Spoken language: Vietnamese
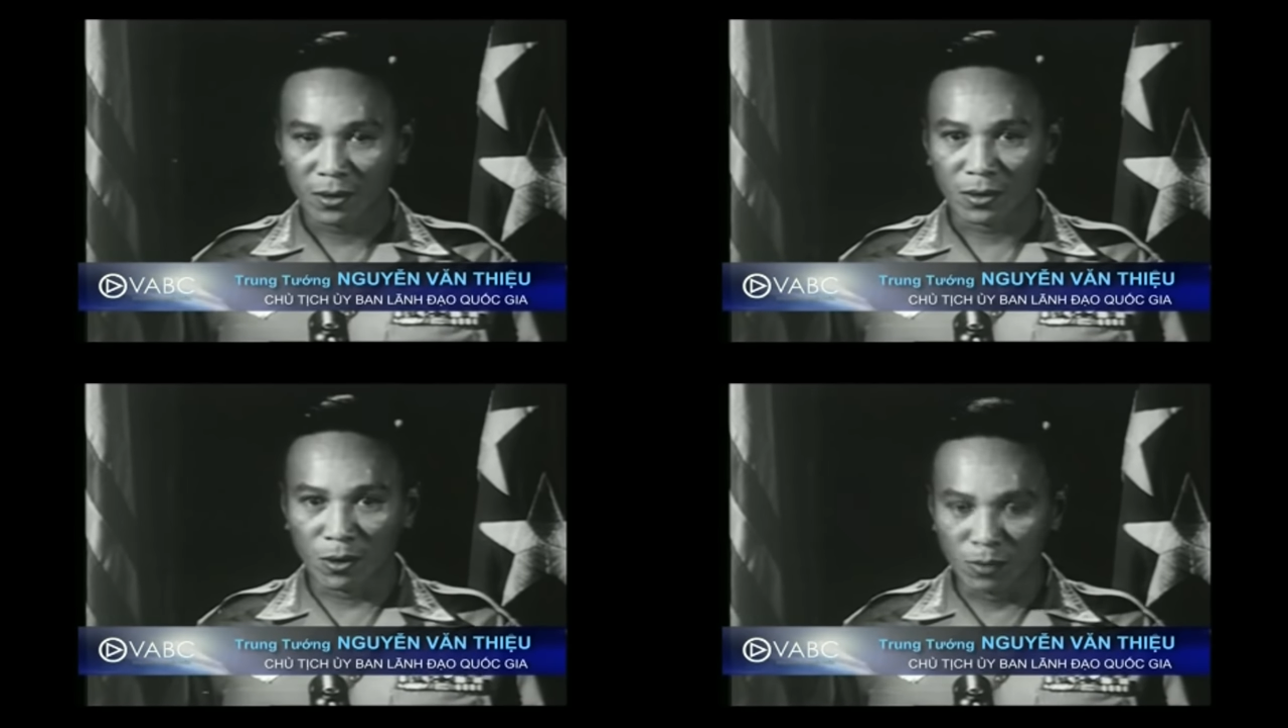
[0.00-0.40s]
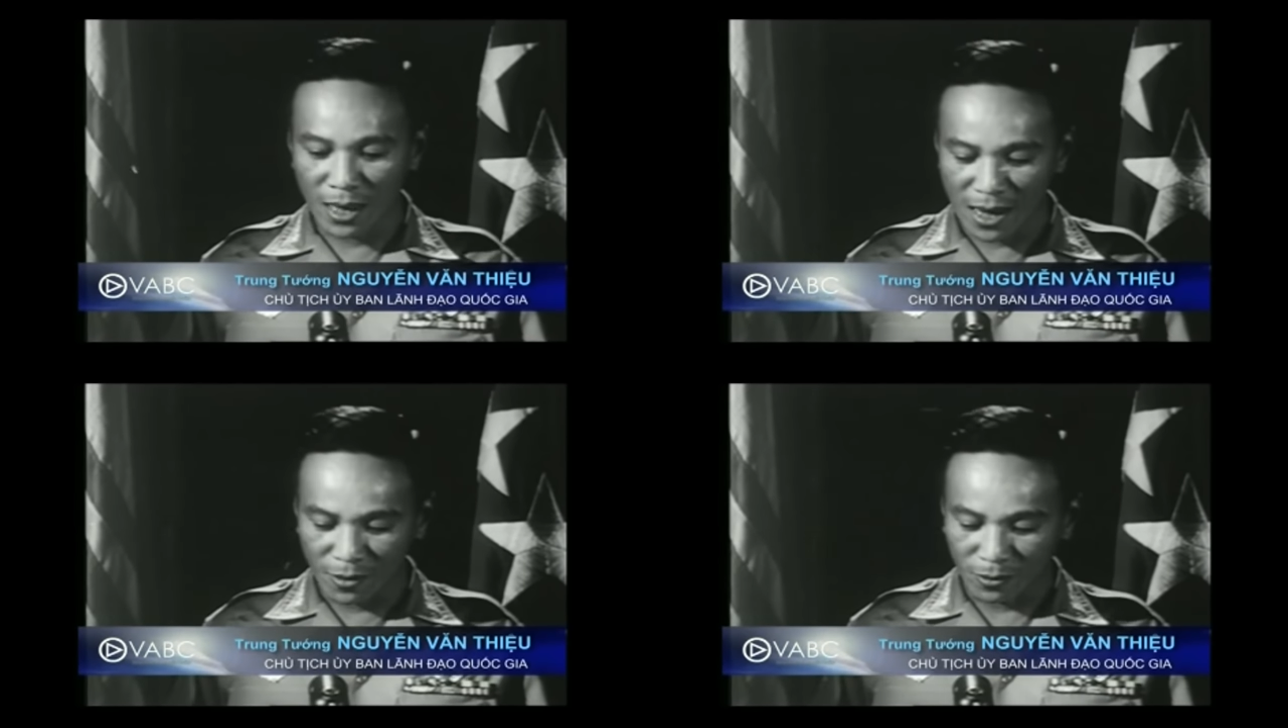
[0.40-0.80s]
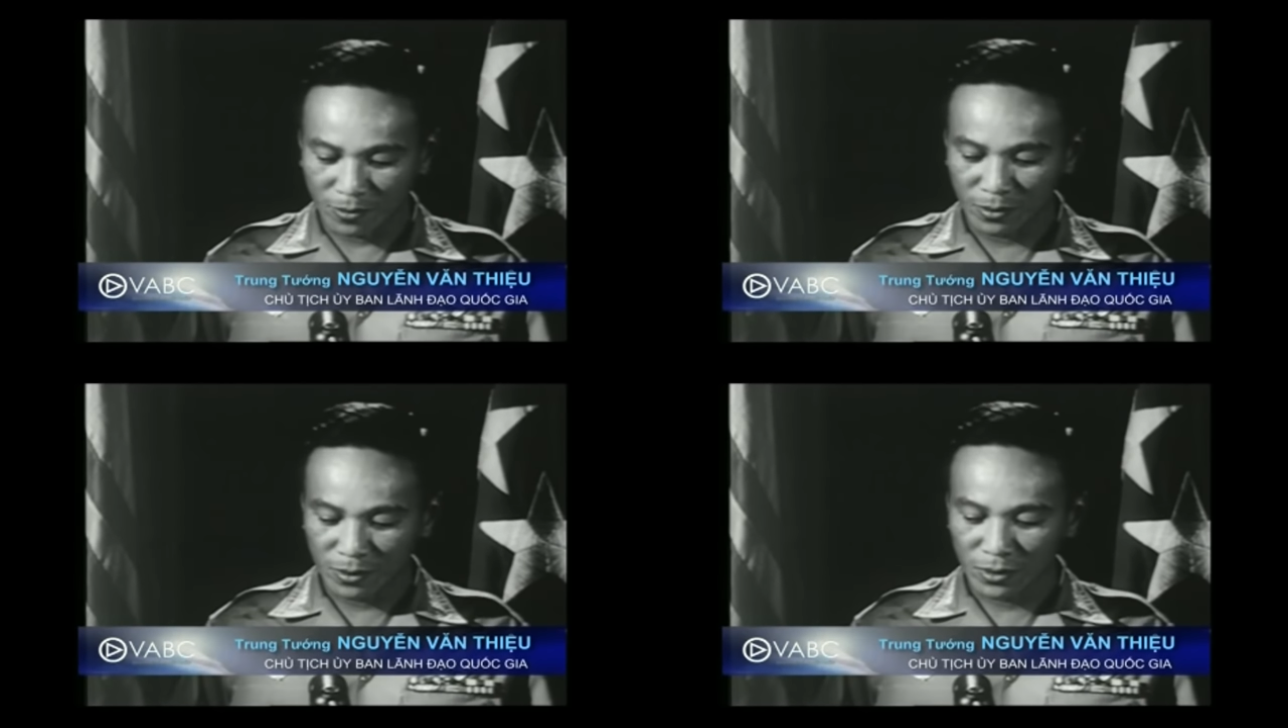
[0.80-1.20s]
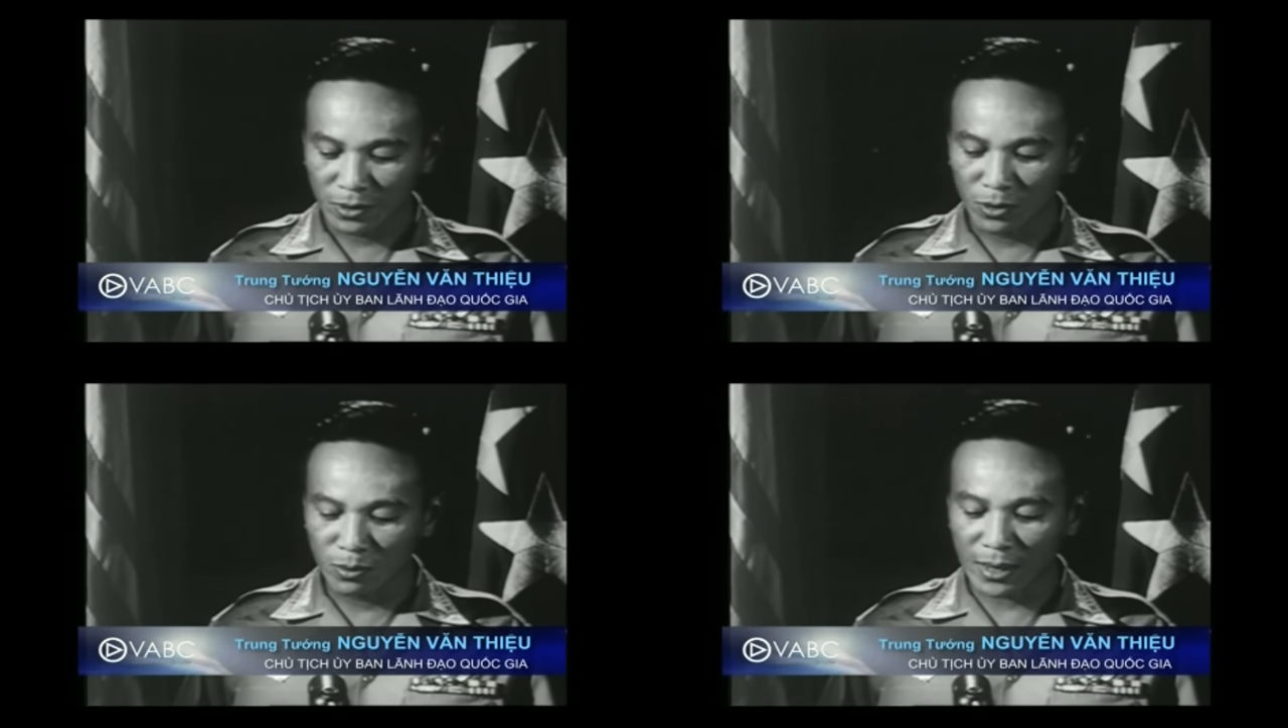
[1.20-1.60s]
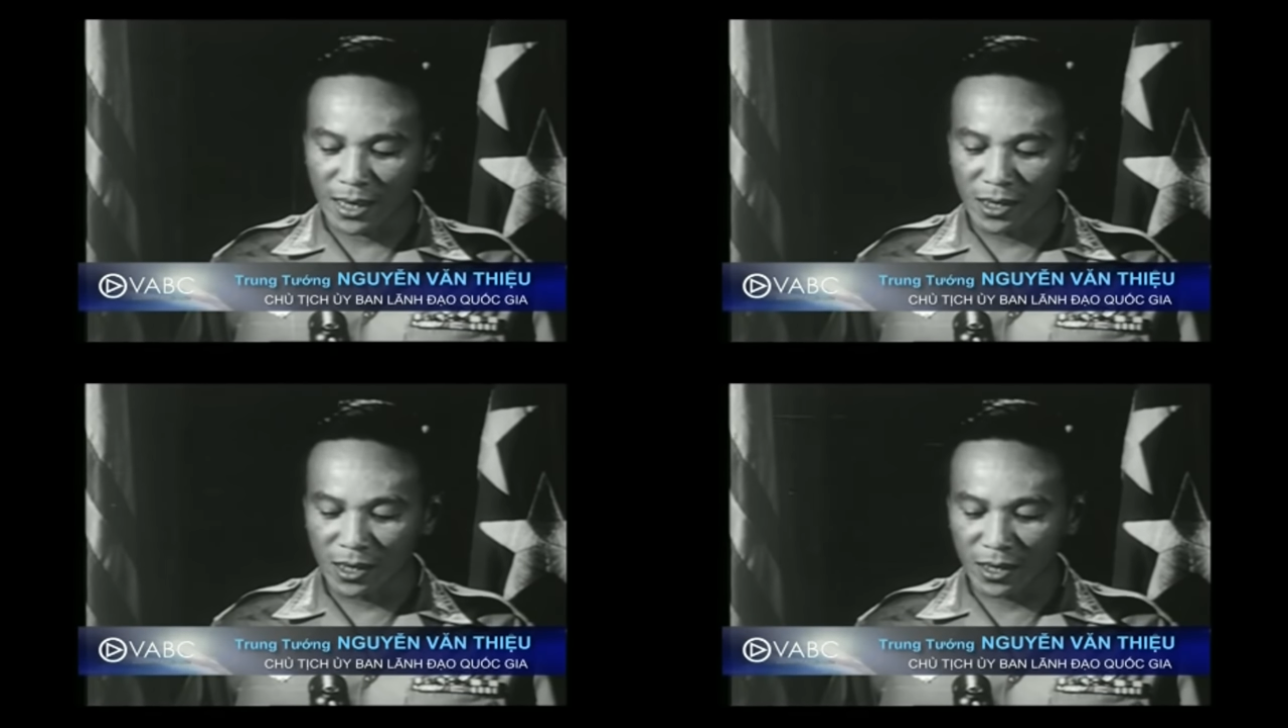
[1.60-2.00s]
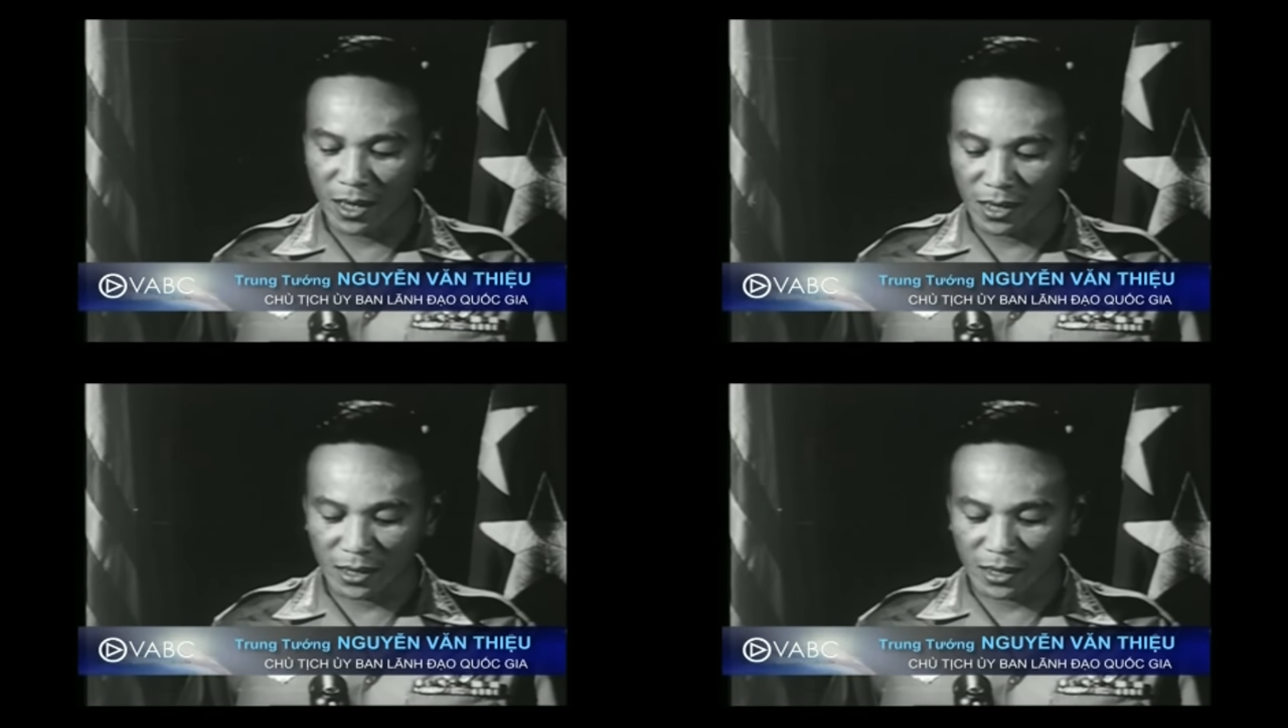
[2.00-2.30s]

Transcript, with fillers: cùng nhau chúng ta đưa dân